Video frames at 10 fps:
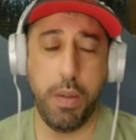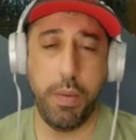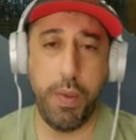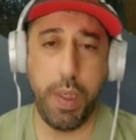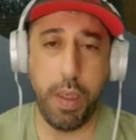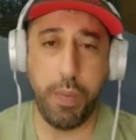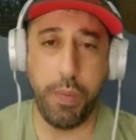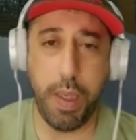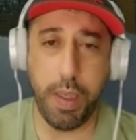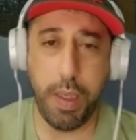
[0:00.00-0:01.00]
في
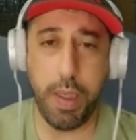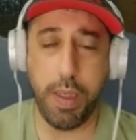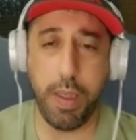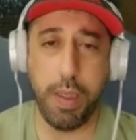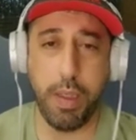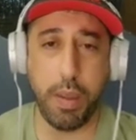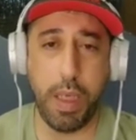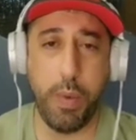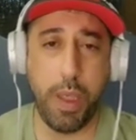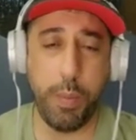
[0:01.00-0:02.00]
خرفان ثلاثة أنت
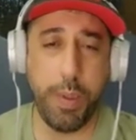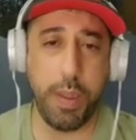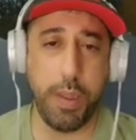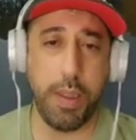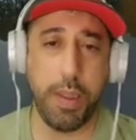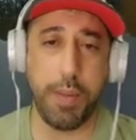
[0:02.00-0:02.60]
كم ولد وبنت عندك؟